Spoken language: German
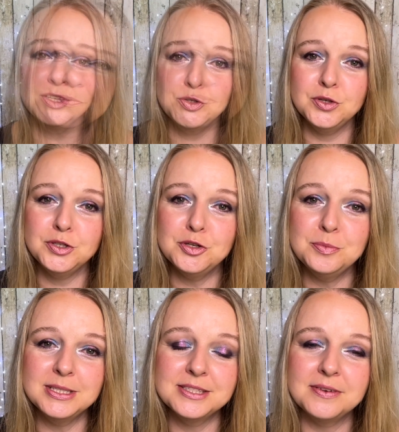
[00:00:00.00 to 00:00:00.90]
Türchen
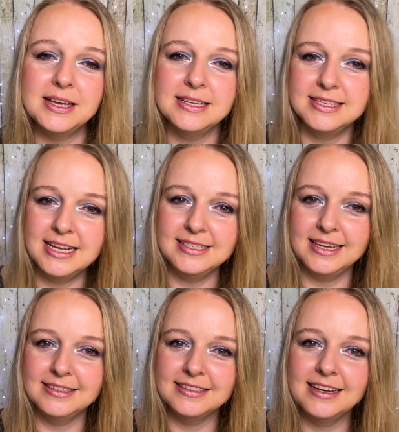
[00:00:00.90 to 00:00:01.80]
Nummer 2 enthält
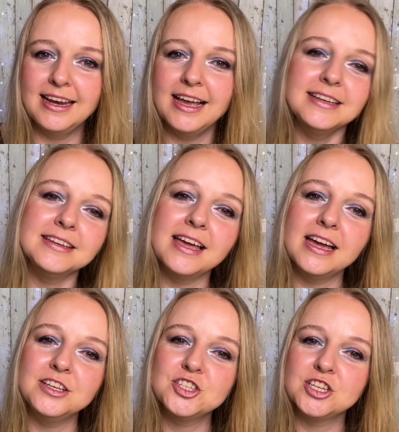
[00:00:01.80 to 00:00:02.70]
einen kleinen
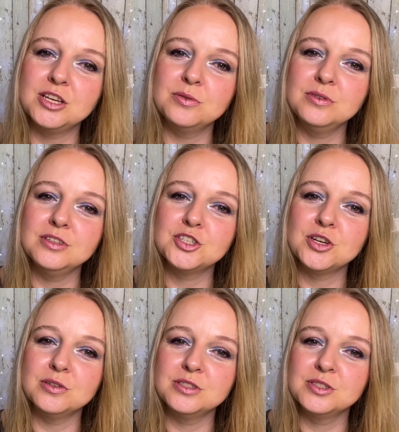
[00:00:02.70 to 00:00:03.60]
Eyeshadow,
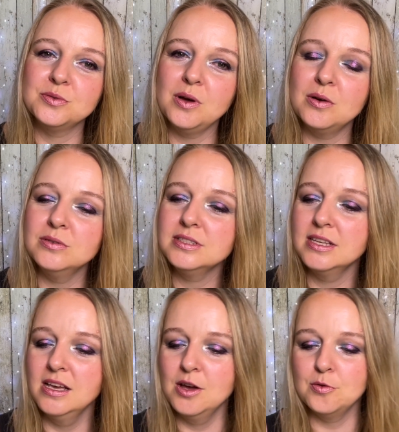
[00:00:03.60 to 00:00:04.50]
schaut so aus
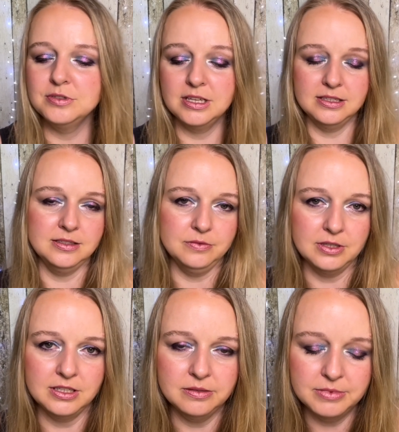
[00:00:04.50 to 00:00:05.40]
und der ist
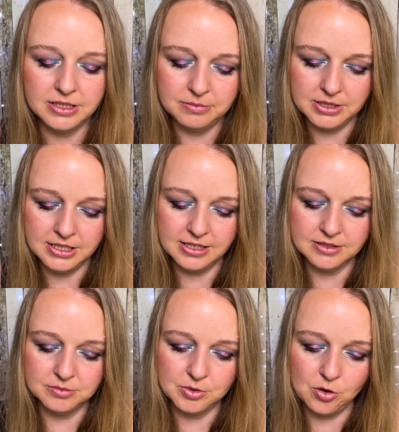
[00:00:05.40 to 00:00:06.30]
wirklich mini, mini.
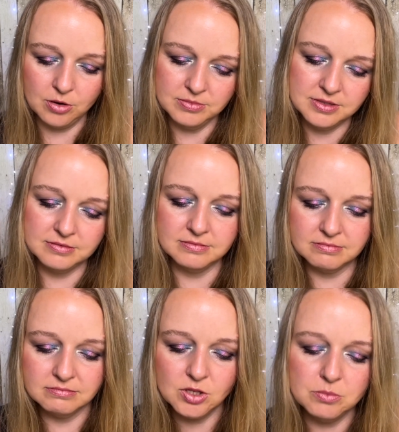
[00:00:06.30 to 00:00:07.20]
Also man kommt,
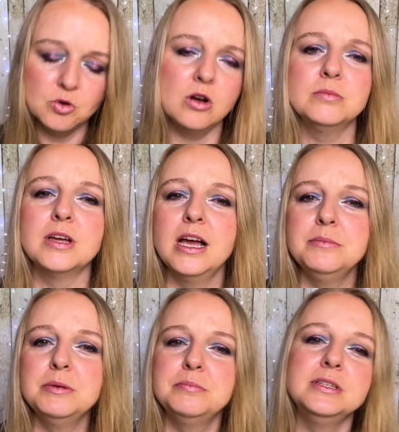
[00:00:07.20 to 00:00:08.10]
ja, man kommt rein
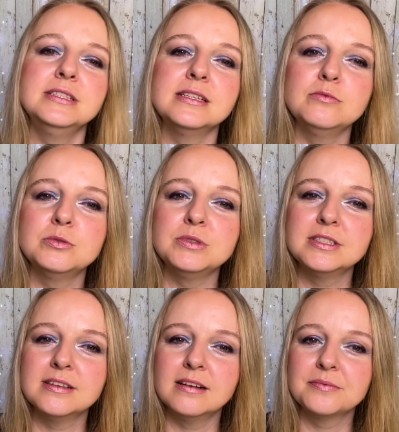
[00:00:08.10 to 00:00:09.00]
mit dem Pinsel, würde ich
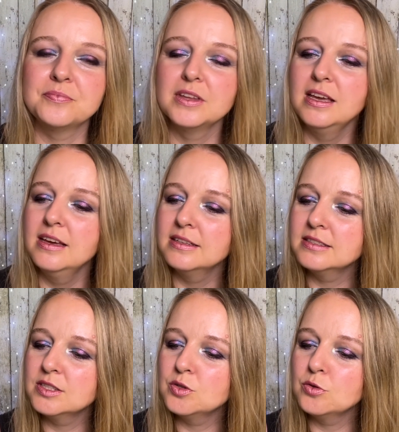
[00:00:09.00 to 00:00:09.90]
sagen. Das
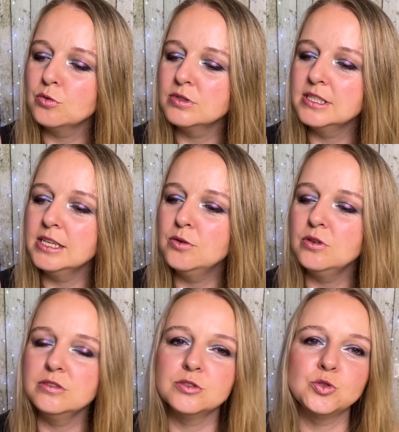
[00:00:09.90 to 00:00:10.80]
ist so ein
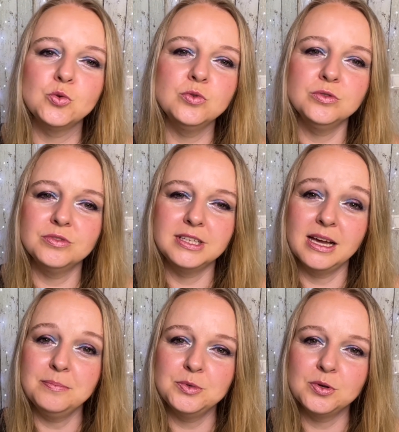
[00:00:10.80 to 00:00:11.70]
rosé-goldener Ton und ich
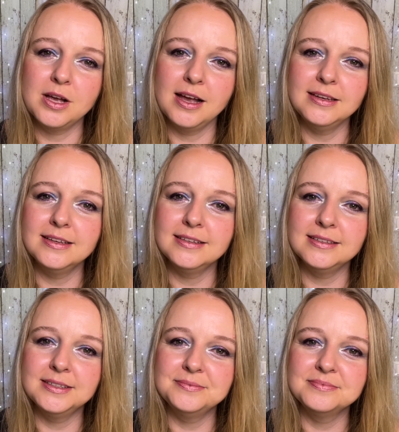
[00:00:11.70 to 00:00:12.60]
habe noch keine
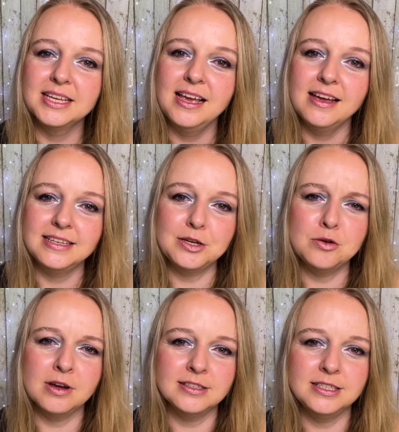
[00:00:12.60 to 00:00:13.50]
ähm,
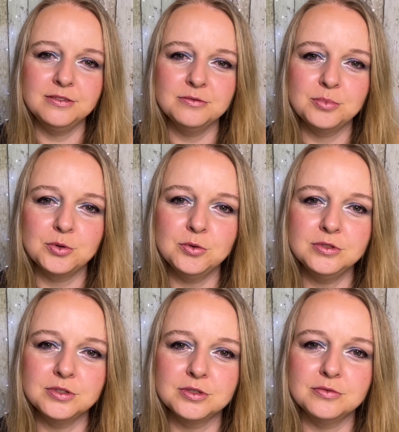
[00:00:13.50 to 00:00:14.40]
dekorativen
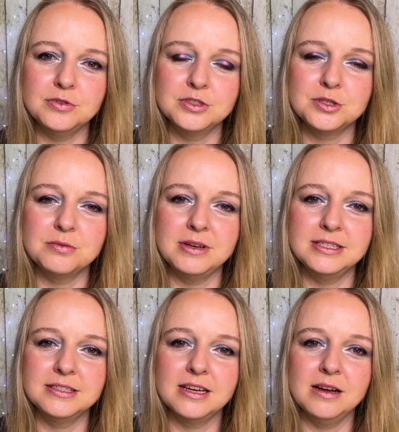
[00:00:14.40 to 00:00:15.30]
Produkte von
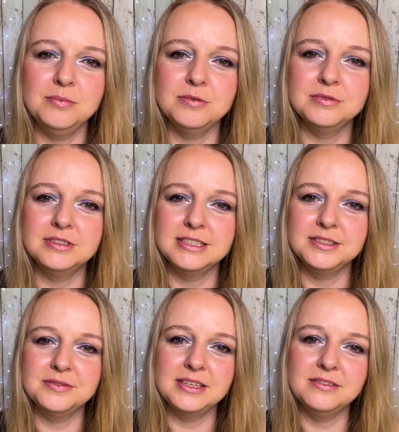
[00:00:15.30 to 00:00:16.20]
Trended Up und
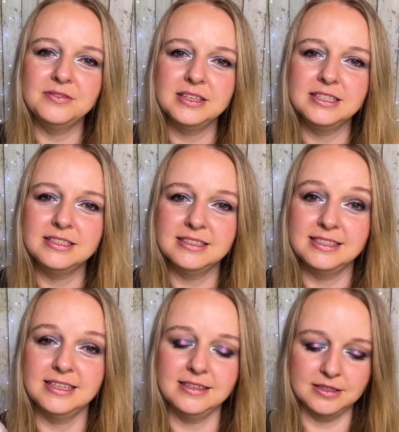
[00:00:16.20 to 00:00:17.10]
deswegen werde ich den
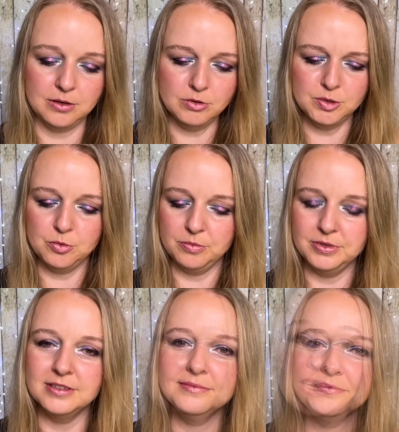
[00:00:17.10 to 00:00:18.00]
sehr gern
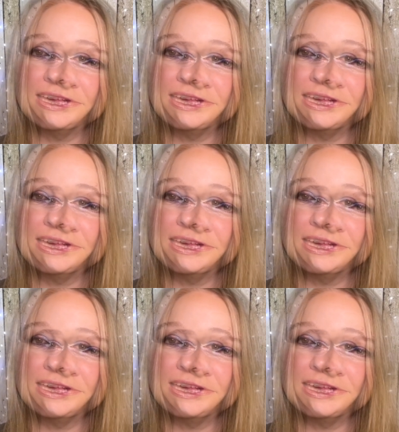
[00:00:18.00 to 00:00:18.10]
ausprobieren.